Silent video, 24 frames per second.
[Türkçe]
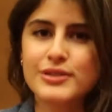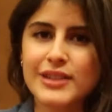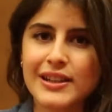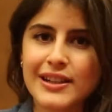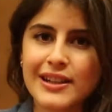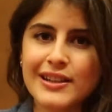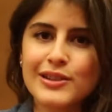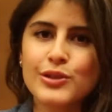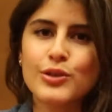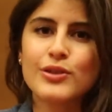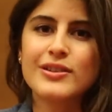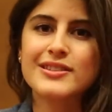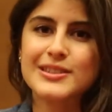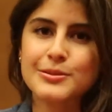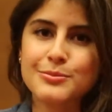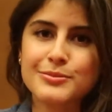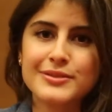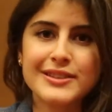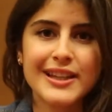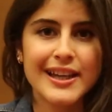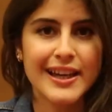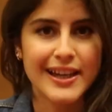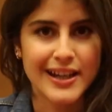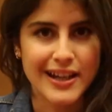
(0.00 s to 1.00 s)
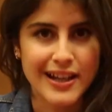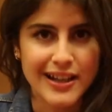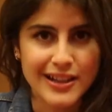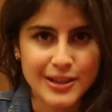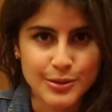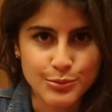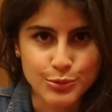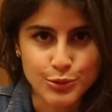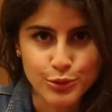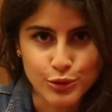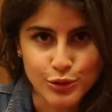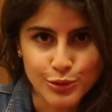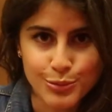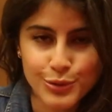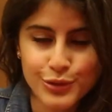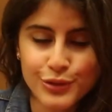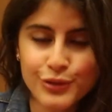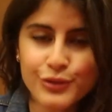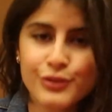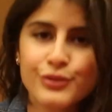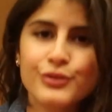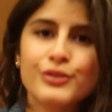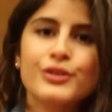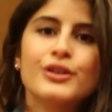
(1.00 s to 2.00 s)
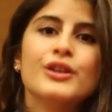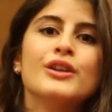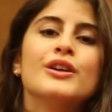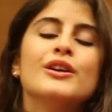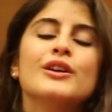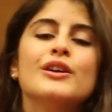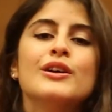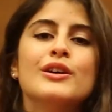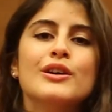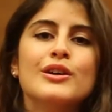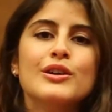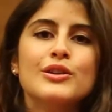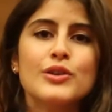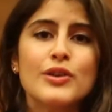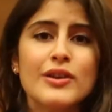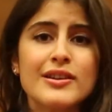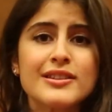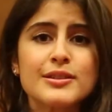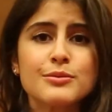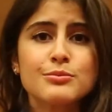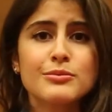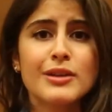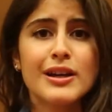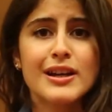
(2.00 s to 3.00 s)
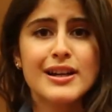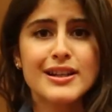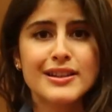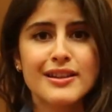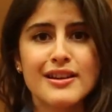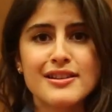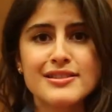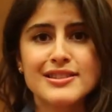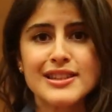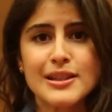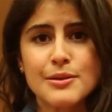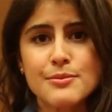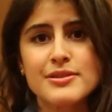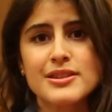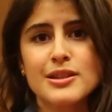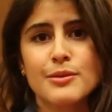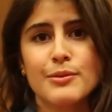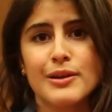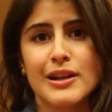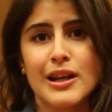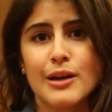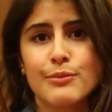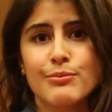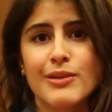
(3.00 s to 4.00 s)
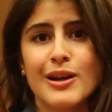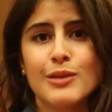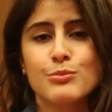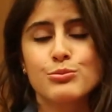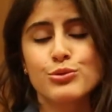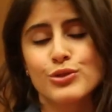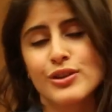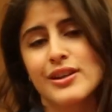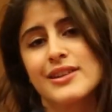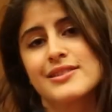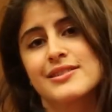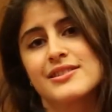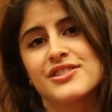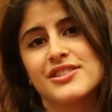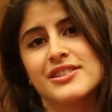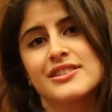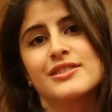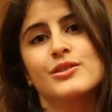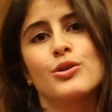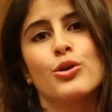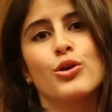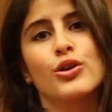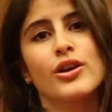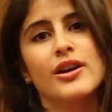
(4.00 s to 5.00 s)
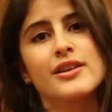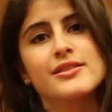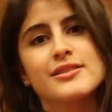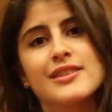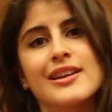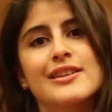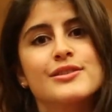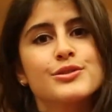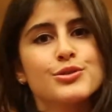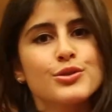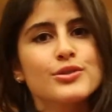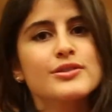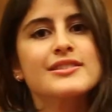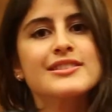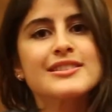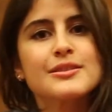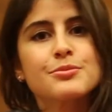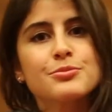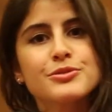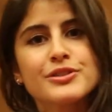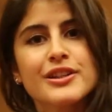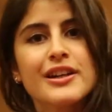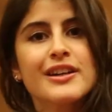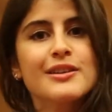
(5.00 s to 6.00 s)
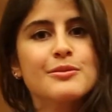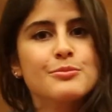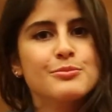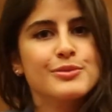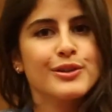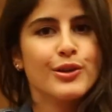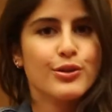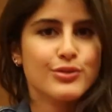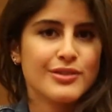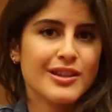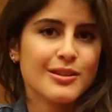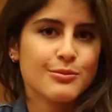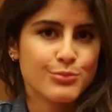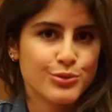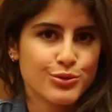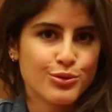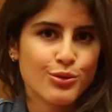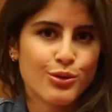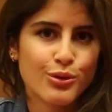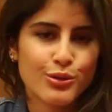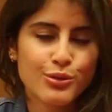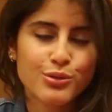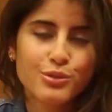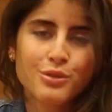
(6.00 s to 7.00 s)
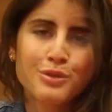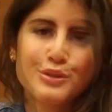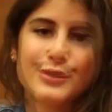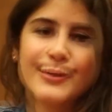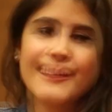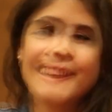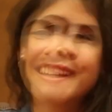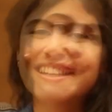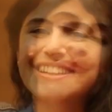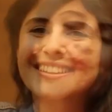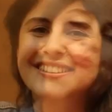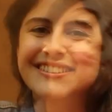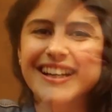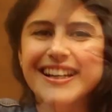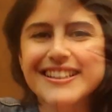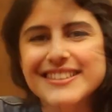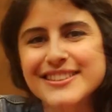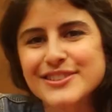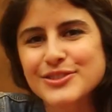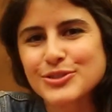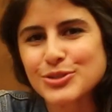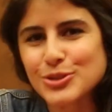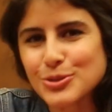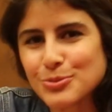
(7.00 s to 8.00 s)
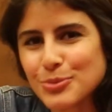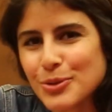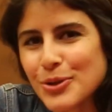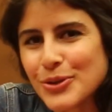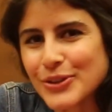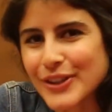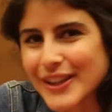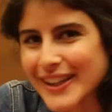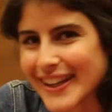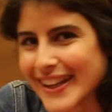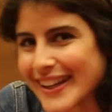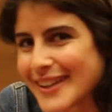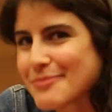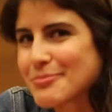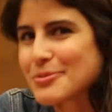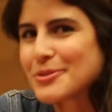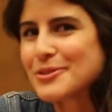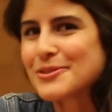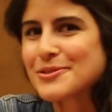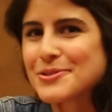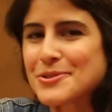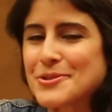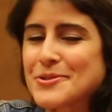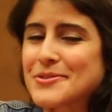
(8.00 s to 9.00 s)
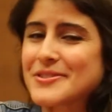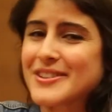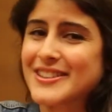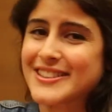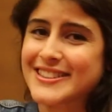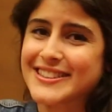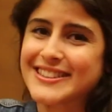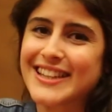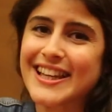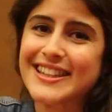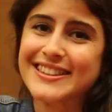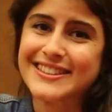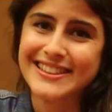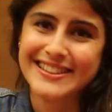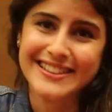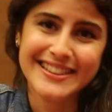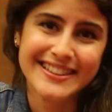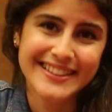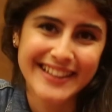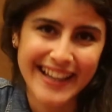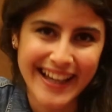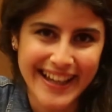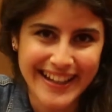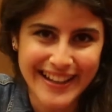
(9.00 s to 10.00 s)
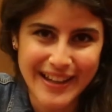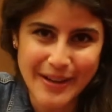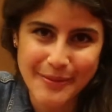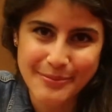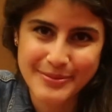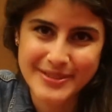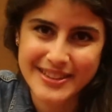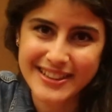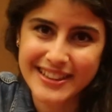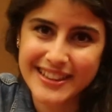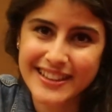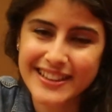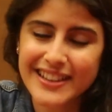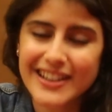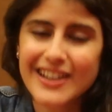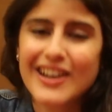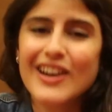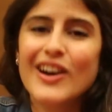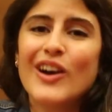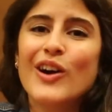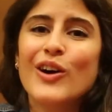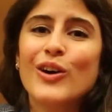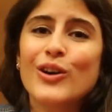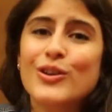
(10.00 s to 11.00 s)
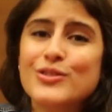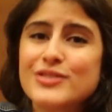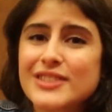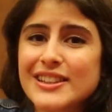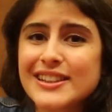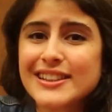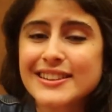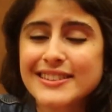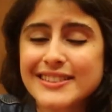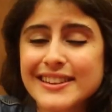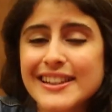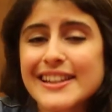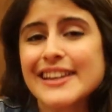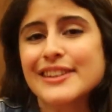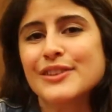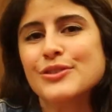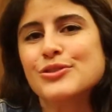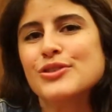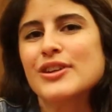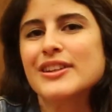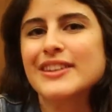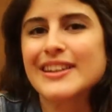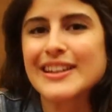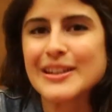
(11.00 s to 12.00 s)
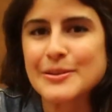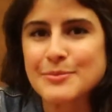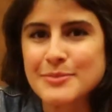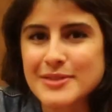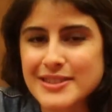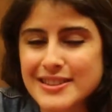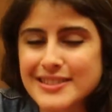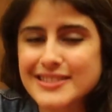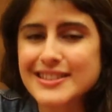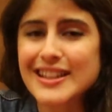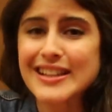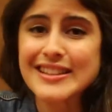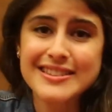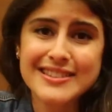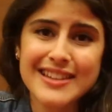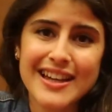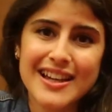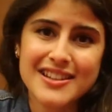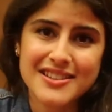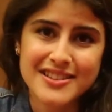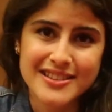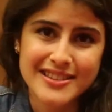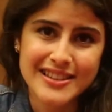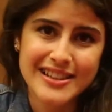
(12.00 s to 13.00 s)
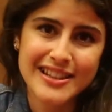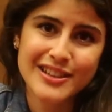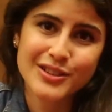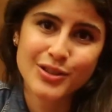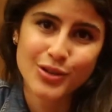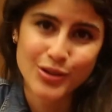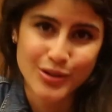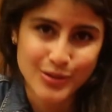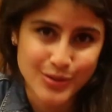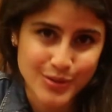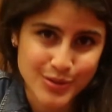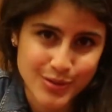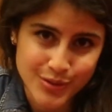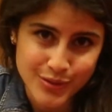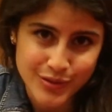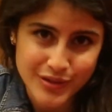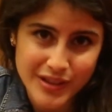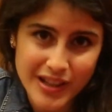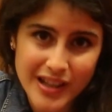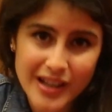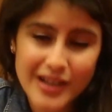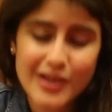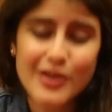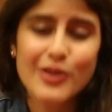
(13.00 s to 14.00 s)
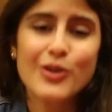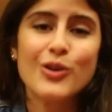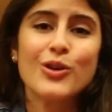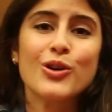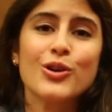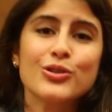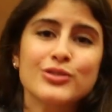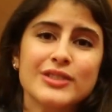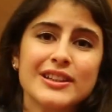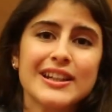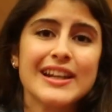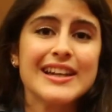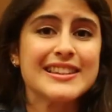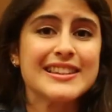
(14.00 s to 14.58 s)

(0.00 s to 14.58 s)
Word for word: bu sene yönetimde yer aldım kulübün. Yönetimde arkadaşlarımızla beraber bu kez işin organizasyon kısmına bir göz atmış olduk. Dans kulübü olarak bu yıl çok çeşitli etkinlikler yaptık. Öncelikle yeni üyelerimizin dans tercihleri doğrultusunda onlara